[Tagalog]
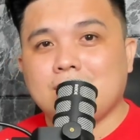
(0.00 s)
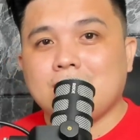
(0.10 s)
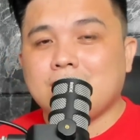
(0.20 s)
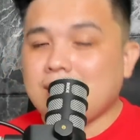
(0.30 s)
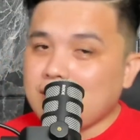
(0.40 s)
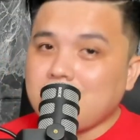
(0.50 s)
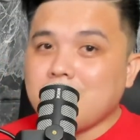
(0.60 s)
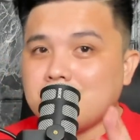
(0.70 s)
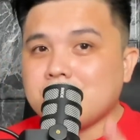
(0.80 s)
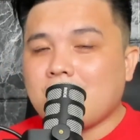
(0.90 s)
Tingnan niyo
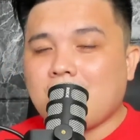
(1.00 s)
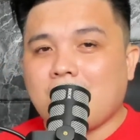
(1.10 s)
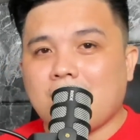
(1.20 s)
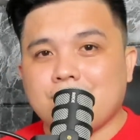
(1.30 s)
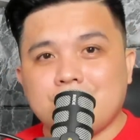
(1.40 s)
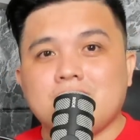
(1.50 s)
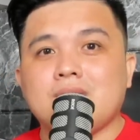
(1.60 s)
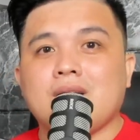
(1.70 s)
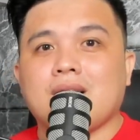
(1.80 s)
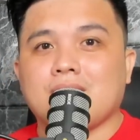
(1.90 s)
yung mga video niya
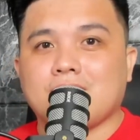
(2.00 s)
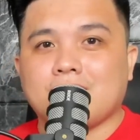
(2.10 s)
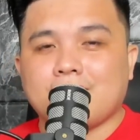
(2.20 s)
ngayon.